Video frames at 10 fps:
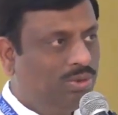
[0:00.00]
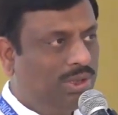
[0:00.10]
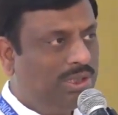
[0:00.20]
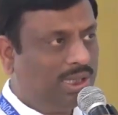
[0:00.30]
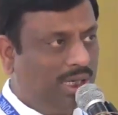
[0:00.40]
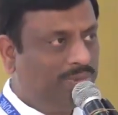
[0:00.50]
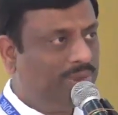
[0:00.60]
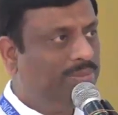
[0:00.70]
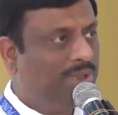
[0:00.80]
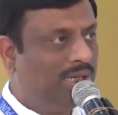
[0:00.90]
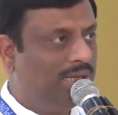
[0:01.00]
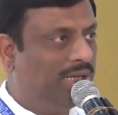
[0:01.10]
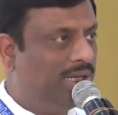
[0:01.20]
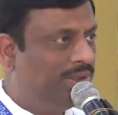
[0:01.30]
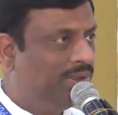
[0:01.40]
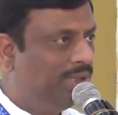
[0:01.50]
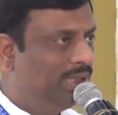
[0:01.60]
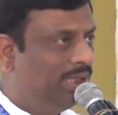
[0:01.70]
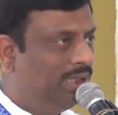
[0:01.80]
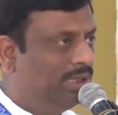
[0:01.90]
थोड़ा सा खान पान बिगड़ गया
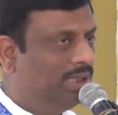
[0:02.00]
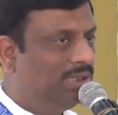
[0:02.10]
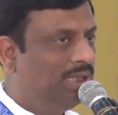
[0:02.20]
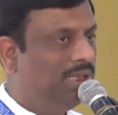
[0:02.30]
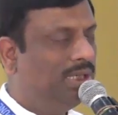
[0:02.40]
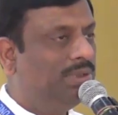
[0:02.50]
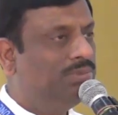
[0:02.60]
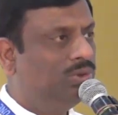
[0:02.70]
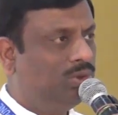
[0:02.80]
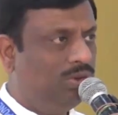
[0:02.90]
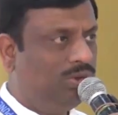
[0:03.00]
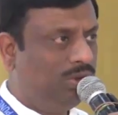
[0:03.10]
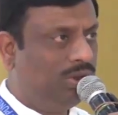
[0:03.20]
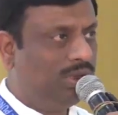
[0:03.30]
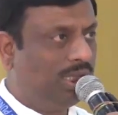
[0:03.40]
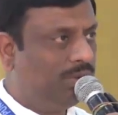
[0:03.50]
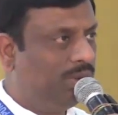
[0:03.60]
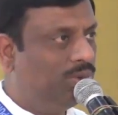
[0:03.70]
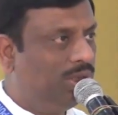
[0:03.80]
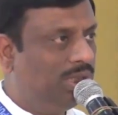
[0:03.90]
जैसे हम शुद्ध
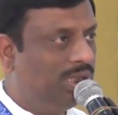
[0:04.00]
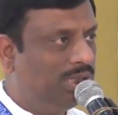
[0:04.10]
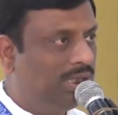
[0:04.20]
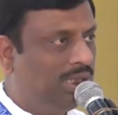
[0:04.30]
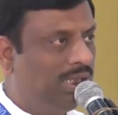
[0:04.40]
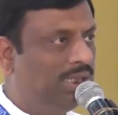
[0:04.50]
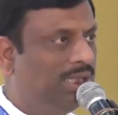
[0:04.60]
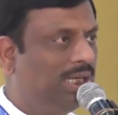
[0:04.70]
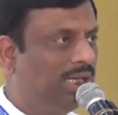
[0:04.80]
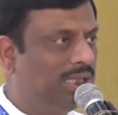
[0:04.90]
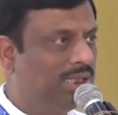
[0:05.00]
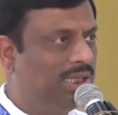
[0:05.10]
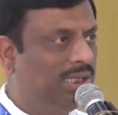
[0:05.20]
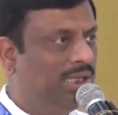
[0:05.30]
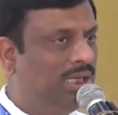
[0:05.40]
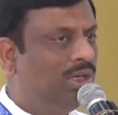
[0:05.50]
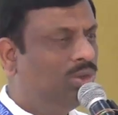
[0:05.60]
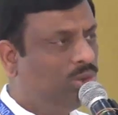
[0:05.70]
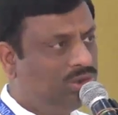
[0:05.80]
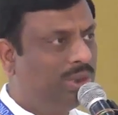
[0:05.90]
सात्विक भोजन करते हैं लेकिन यहाँ आकर के
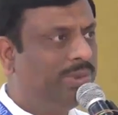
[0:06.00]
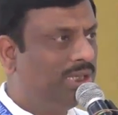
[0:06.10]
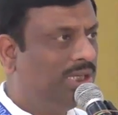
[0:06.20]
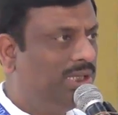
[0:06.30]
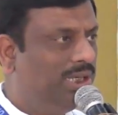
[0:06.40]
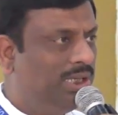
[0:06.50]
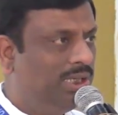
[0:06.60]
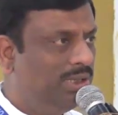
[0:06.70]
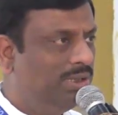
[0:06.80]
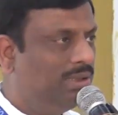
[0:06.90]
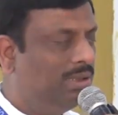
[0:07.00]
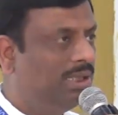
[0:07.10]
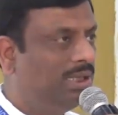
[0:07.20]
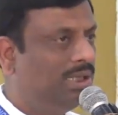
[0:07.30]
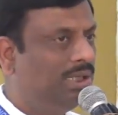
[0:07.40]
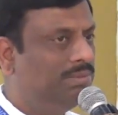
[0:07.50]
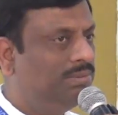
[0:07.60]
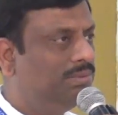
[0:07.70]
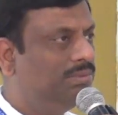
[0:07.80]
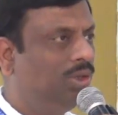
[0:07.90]
कुछ समय के लिए
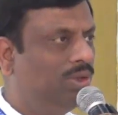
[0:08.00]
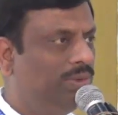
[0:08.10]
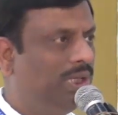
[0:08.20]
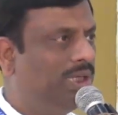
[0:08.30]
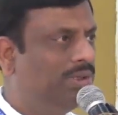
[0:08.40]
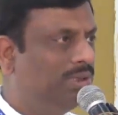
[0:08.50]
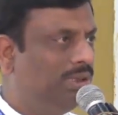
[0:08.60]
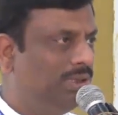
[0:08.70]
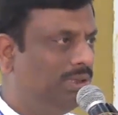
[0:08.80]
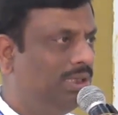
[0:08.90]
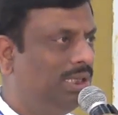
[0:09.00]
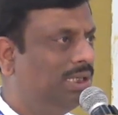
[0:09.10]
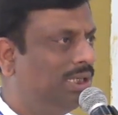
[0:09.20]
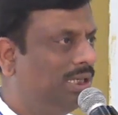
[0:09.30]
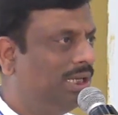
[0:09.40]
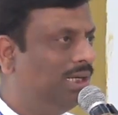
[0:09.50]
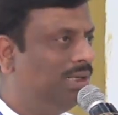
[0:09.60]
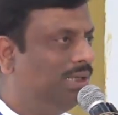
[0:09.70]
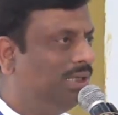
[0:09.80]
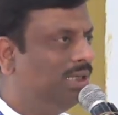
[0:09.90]
नॉन वेज ड्रिंक करना
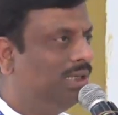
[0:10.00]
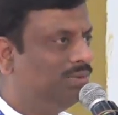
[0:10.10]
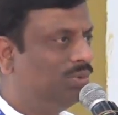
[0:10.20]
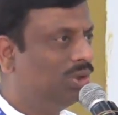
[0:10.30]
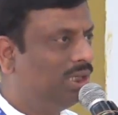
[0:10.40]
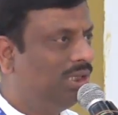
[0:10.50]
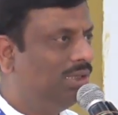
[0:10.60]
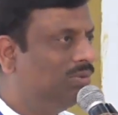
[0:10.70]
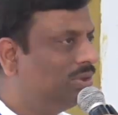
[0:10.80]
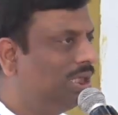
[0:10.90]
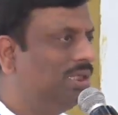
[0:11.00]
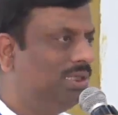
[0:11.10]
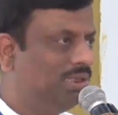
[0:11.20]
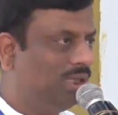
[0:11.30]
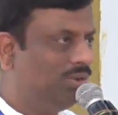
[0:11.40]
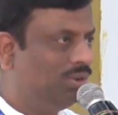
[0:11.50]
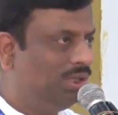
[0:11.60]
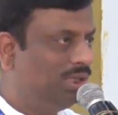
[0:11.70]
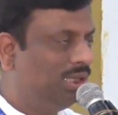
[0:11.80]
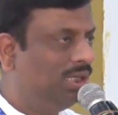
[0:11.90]
स्मोकिंग वो सारी चीज़ चालू हो
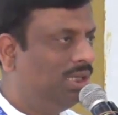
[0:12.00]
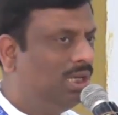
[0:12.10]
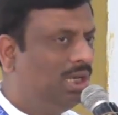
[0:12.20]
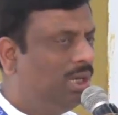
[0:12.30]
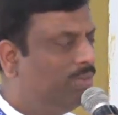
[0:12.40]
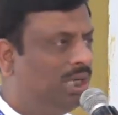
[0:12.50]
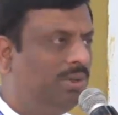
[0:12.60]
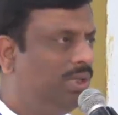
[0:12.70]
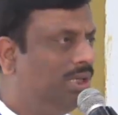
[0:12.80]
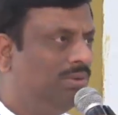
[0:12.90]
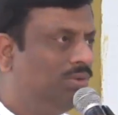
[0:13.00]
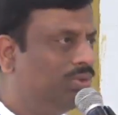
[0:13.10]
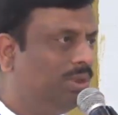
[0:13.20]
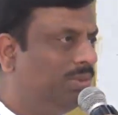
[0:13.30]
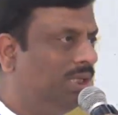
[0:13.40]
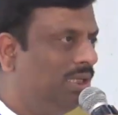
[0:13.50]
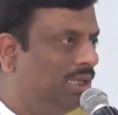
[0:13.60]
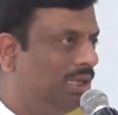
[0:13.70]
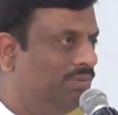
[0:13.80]
गई थी बट अभी वो सब नहीं है